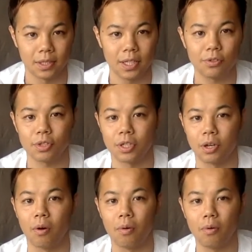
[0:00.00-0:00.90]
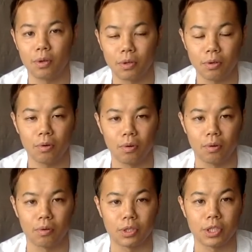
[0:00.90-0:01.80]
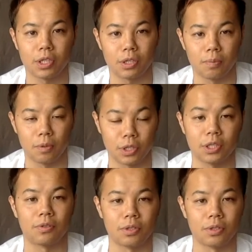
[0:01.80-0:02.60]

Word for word: で上司に「おい今日おいしん僕しシンって言